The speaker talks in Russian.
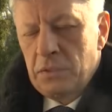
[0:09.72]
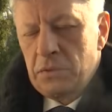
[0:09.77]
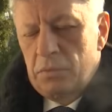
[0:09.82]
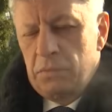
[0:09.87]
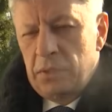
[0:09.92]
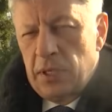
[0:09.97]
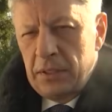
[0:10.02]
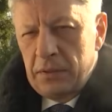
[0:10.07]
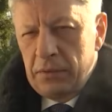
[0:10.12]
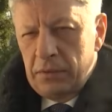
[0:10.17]

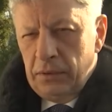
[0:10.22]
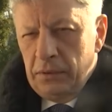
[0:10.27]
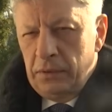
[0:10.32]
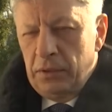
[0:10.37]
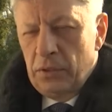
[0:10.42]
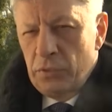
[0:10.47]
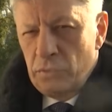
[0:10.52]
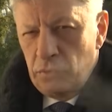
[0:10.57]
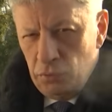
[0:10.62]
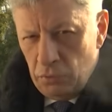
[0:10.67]
государство
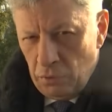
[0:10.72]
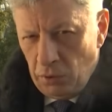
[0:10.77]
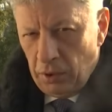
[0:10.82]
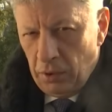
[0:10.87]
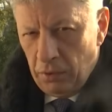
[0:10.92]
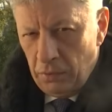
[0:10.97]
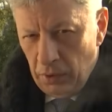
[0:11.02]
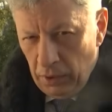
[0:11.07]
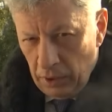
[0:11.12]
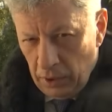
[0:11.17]
должно
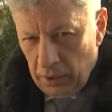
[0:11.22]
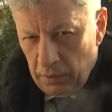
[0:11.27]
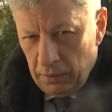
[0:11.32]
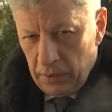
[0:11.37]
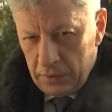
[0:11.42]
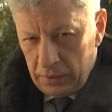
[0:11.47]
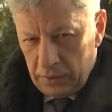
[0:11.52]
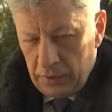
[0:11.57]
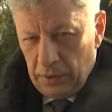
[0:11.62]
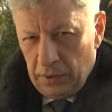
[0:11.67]

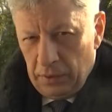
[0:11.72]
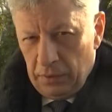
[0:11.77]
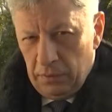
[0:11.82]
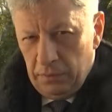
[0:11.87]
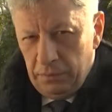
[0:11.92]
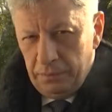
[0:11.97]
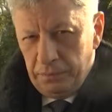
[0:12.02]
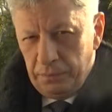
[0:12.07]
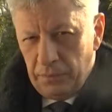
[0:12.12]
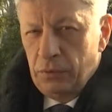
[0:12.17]
регулировать
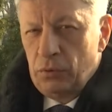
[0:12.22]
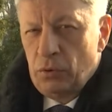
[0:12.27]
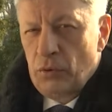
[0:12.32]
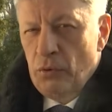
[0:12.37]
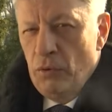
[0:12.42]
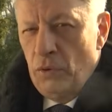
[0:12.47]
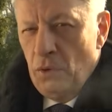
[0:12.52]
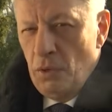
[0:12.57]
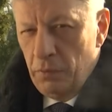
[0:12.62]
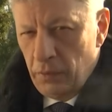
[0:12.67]
цену.
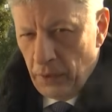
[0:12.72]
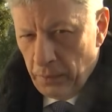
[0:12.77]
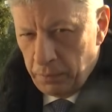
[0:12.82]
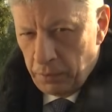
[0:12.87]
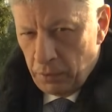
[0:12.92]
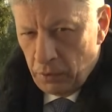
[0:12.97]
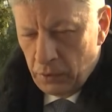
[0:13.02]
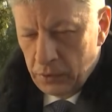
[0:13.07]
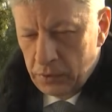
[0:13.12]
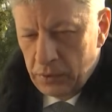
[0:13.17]
Другой
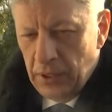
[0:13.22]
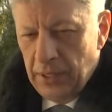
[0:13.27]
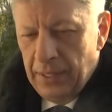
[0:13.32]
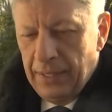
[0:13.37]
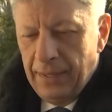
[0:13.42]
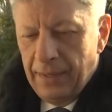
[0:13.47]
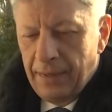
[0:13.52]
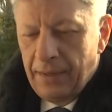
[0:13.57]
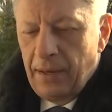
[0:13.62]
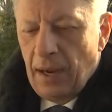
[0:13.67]
вопрос,
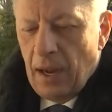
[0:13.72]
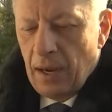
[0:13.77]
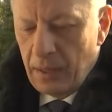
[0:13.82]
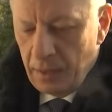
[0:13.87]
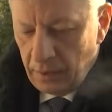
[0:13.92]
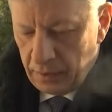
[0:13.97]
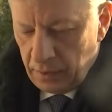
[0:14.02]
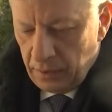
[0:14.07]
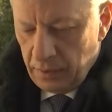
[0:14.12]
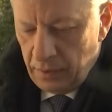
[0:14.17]
как
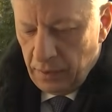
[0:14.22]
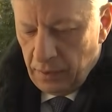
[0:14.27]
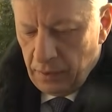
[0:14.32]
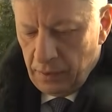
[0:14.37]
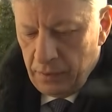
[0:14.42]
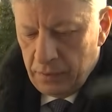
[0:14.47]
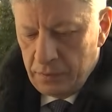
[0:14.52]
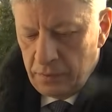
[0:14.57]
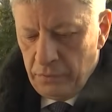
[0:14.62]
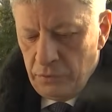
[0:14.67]
это
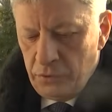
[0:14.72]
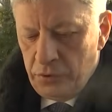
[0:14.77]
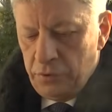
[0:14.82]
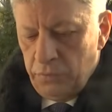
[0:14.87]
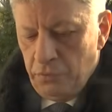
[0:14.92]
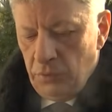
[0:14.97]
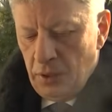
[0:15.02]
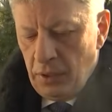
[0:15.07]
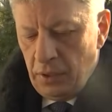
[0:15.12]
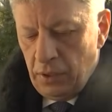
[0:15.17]
делается. Вот
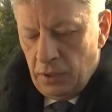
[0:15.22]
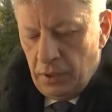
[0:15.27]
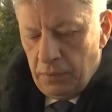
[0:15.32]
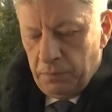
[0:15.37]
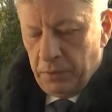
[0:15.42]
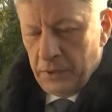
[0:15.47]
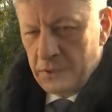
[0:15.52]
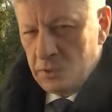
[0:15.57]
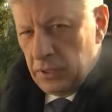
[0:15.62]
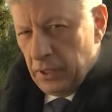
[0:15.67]
сегодня они
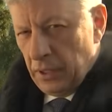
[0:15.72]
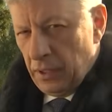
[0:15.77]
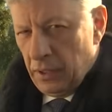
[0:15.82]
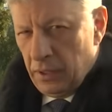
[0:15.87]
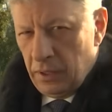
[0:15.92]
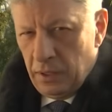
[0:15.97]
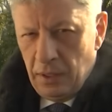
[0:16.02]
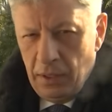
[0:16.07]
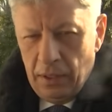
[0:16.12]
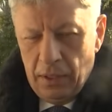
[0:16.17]

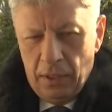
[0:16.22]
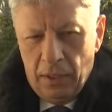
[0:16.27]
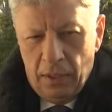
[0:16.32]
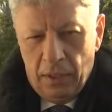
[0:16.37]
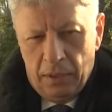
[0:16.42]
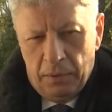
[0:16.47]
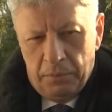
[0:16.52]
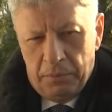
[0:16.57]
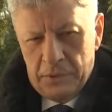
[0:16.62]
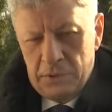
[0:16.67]
поставили
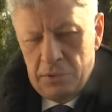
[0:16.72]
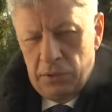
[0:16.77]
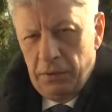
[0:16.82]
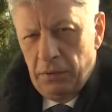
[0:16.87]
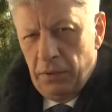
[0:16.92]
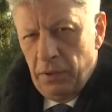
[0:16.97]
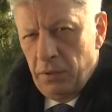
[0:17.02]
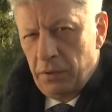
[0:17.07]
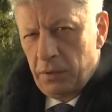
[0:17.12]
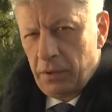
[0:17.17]

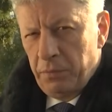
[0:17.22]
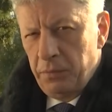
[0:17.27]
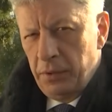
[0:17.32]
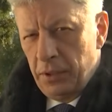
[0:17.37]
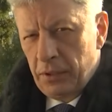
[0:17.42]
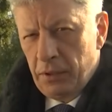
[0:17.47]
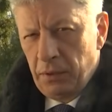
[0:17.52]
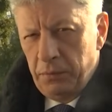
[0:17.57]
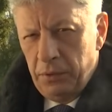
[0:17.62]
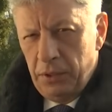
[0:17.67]
постановление
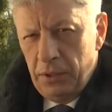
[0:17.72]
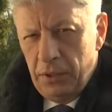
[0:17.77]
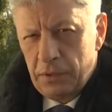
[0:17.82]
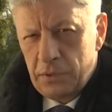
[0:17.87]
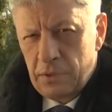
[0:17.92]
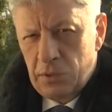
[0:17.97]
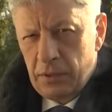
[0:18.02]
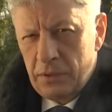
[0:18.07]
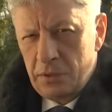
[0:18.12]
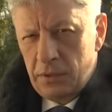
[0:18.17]
Кабинета
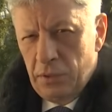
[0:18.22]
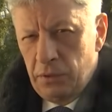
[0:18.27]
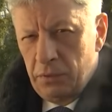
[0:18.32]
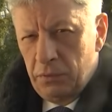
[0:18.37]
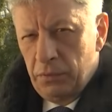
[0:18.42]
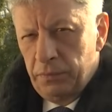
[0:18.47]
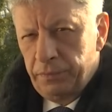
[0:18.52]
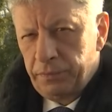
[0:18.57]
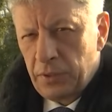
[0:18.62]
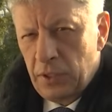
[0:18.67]
министра
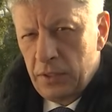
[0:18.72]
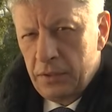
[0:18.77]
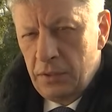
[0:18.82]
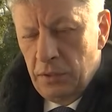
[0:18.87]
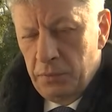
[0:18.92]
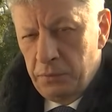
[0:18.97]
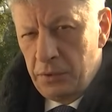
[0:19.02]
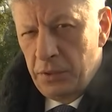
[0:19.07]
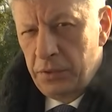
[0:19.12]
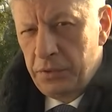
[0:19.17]
цену
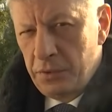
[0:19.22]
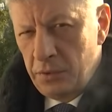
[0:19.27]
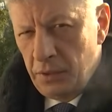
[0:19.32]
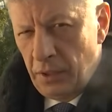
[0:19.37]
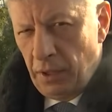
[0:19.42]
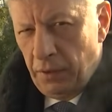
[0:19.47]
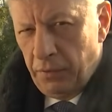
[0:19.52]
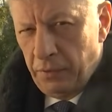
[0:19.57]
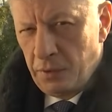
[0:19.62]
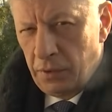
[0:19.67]
7 тысяч
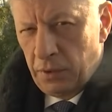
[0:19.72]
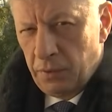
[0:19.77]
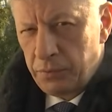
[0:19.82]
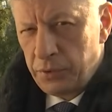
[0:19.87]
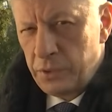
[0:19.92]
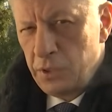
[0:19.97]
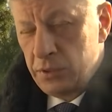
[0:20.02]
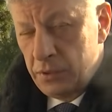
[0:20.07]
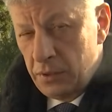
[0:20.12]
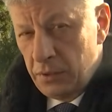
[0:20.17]
гривен, там
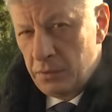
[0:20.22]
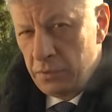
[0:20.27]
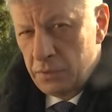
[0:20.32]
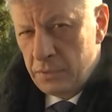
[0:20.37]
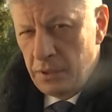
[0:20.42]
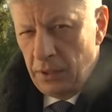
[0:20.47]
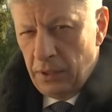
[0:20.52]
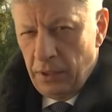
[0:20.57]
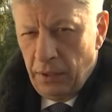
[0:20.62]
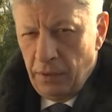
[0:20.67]

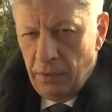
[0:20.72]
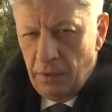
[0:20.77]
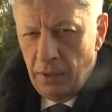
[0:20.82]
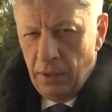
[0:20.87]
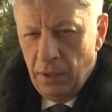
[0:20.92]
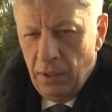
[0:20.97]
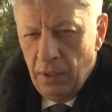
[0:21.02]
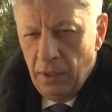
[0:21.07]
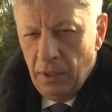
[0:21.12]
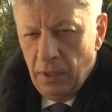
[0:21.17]
6,99.
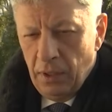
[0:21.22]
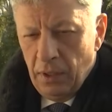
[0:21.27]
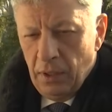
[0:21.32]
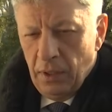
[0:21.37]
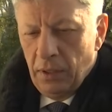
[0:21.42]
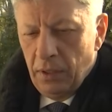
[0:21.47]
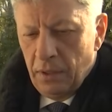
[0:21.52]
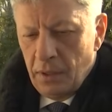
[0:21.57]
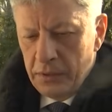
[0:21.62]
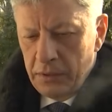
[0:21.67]

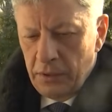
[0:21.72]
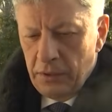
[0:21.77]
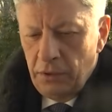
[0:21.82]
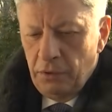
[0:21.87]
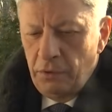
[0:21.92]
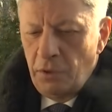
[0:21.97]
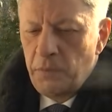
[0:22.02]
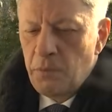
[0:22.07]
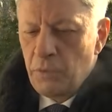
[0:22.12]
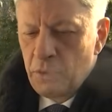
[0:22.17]
Я
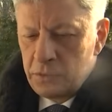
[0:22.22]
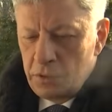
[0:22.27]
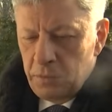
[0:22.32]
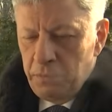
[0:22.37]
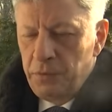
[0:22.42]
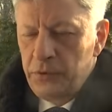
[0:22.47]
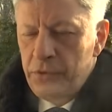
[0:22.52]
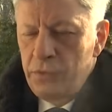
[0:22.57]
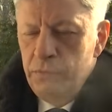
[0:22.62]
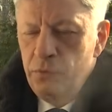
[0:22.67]
задаю вопрос, а
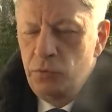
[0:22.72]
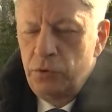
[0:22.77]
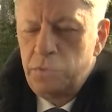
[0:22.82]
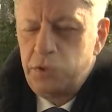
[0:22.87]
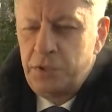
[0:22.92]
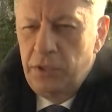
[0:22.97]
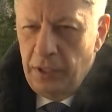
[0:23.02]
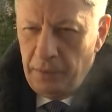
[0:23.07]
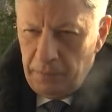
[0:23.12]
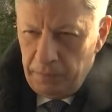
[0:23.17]
почему
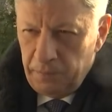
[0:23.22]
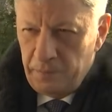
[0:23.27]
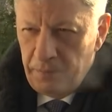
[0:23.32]
7?